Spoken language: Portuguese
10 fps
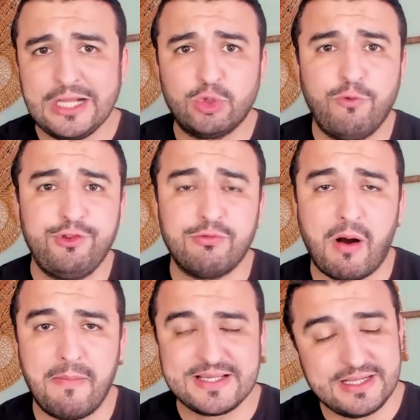do
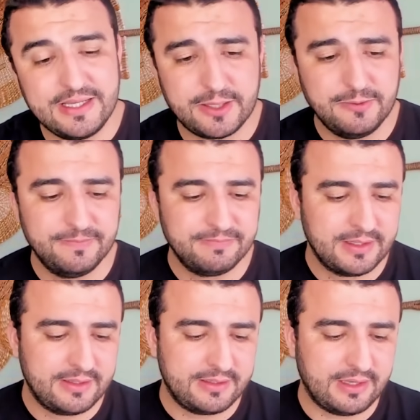futebol brasileiro
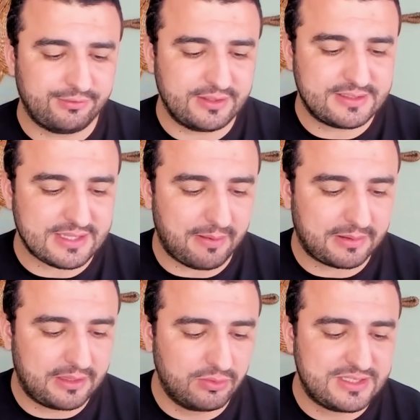e a gente
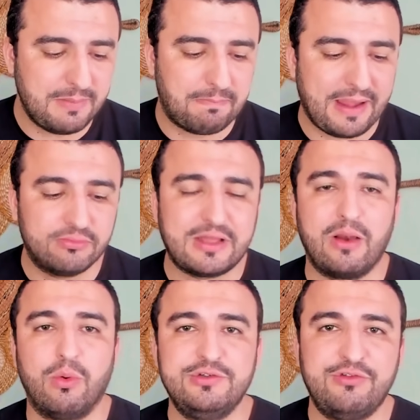sabe que o desempenho está
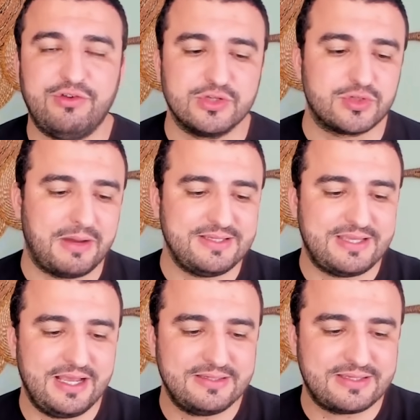longe disso.
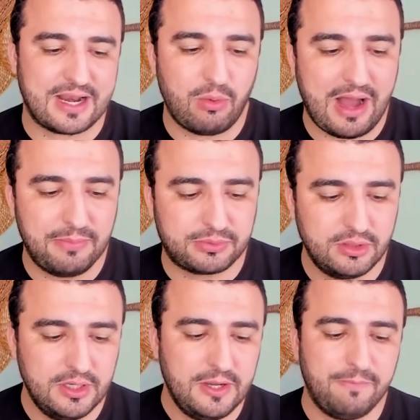Mas ele será o
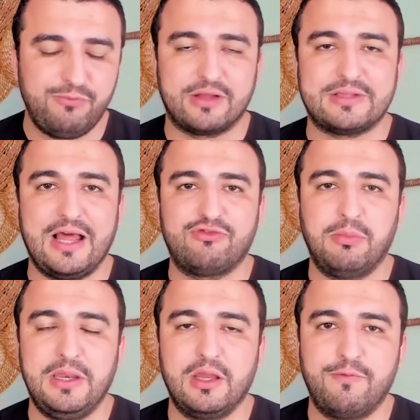árbitro de
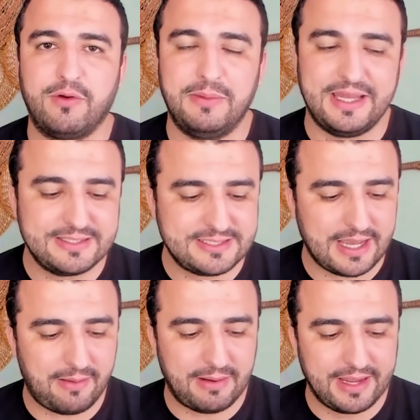Atlético Mineiro e
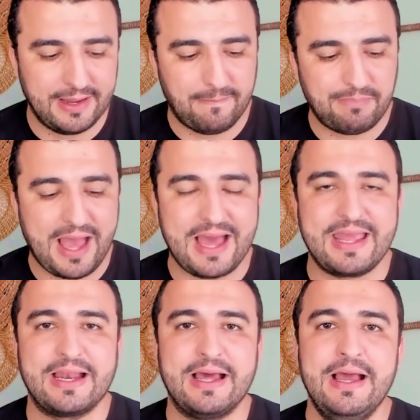Fluminense amanhã na
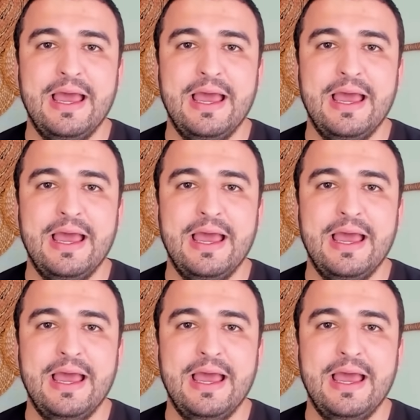Arena